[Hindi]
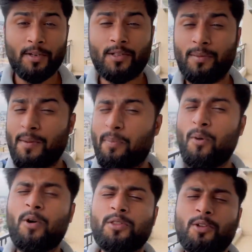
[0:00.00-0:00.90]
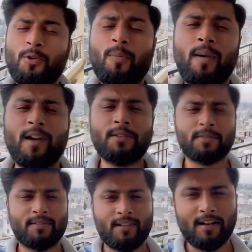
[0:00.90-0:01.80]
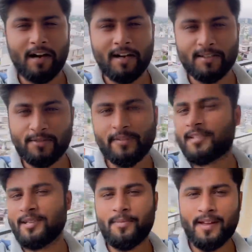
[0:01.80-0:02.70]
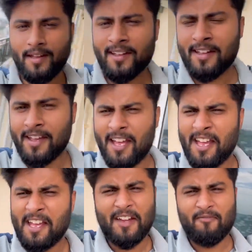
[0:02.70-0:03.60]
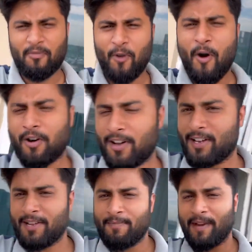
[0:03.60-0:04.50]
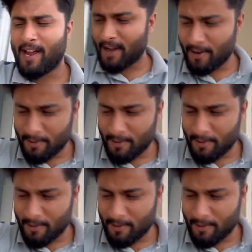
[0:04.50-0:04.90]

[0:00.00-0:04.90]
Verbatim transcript: के सभी बहुत दिनों बाद आज फिर से मैं व्लॉग बना रहा